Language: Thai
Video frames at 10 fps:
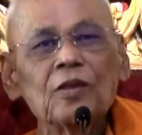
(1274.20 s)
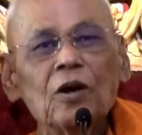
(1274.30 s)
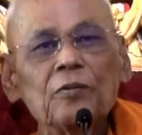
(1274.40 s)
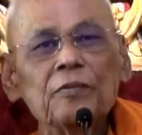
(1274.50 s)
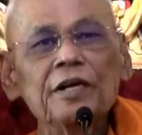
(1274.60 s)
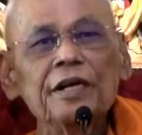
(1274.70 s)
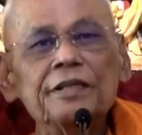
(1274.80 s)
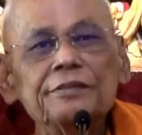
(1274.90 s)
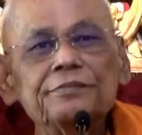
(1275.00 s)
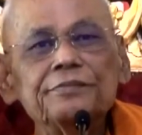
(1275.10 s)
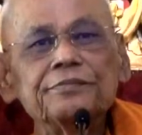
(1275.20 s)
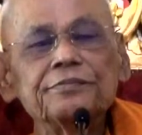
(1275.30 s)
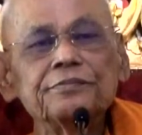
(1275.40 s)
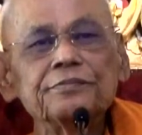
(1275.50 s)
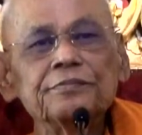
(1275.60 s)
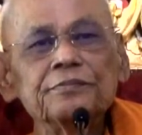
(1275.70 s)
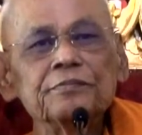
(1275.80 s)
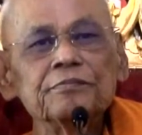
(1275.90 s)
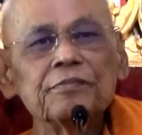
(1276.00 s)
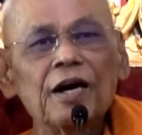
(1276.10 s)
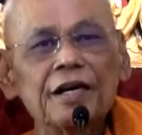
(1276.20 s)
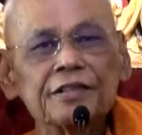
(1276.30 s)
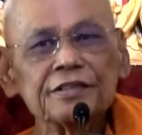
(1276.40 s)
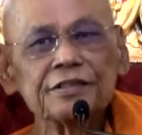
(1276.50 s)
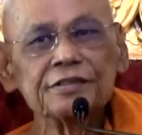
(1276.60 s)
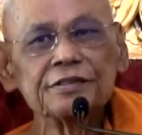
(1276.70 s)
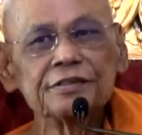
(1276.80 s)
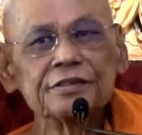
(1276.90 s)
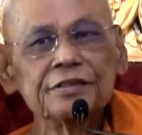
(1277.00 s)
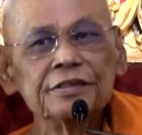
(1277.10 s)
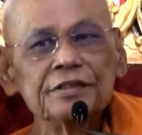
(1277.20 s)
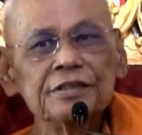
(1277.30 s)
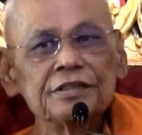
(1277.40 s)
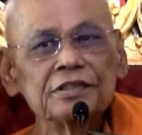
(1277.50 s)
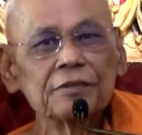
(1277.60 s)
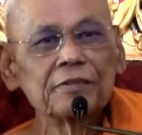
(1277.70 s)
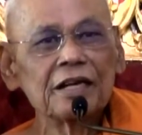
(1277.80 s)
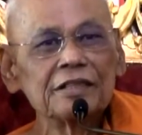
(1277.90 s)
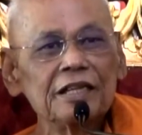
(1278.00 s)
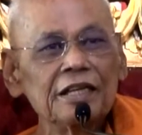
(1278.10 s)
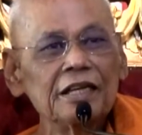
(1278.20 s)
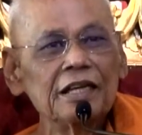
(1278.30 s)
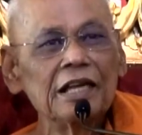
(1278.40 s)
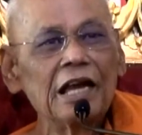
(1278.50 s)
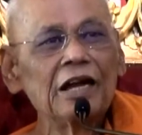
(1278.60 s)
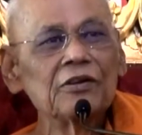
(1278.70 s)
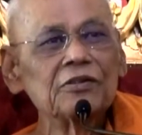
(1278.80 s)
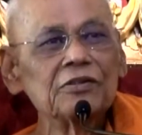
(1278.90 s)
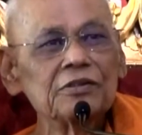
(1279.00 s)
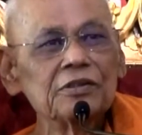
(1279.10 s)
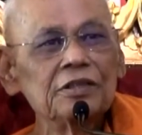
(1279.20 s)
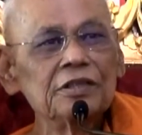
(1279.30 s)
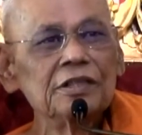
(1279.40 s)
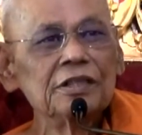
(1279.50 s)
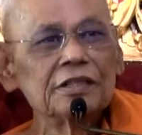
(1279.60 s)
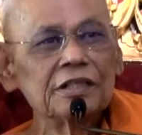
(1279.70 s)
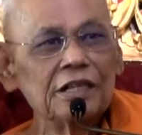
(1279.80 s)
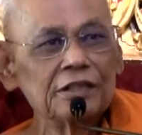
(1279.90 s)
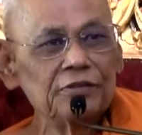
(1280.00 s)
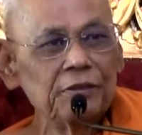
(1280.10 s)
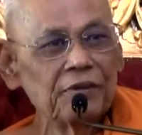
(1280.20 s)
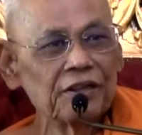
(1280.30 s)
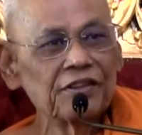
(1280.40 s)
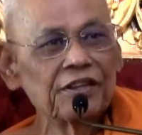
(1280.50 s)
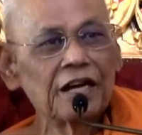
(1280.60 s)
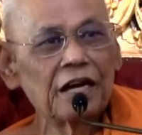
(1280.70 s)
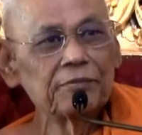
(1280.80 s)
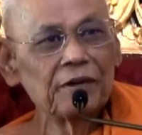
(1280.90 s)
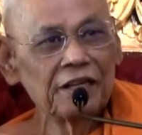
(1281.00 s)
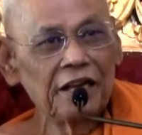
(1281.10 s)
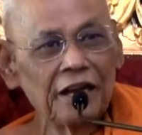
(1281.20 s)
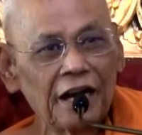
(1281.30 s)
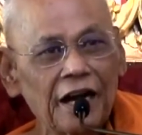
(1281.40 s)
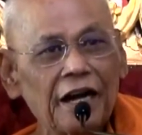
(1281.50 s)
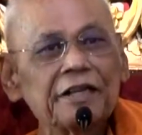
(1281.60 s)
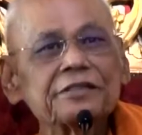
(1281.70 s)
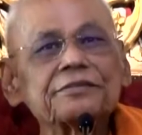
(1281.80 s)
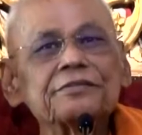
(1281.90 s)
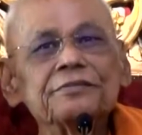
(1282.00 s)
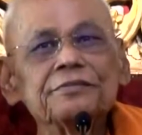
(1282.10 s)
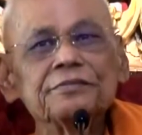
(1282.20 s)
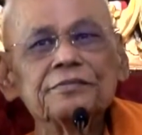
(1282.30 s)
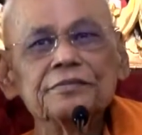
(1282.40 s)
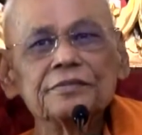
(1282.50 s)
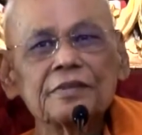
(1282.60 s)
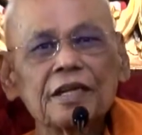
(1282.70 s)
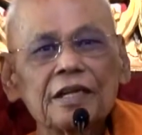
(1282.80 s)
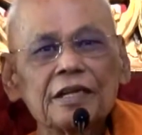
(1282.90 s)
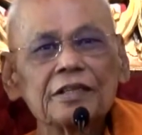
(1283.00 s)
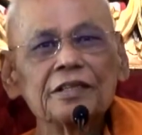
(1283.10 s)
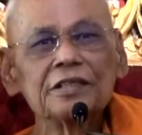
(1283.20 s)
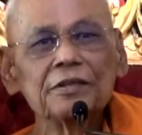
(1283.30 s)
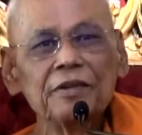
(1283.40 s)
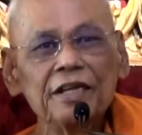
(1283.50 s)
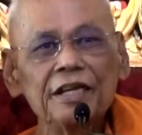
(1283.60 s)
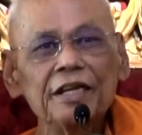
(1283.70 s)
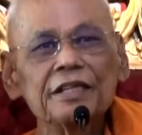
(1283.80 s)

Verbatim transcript: ต่อเมื่อผ่านสมาธิแล้วเกิดวิปัสสนาปัญญา ที่ก็จะมี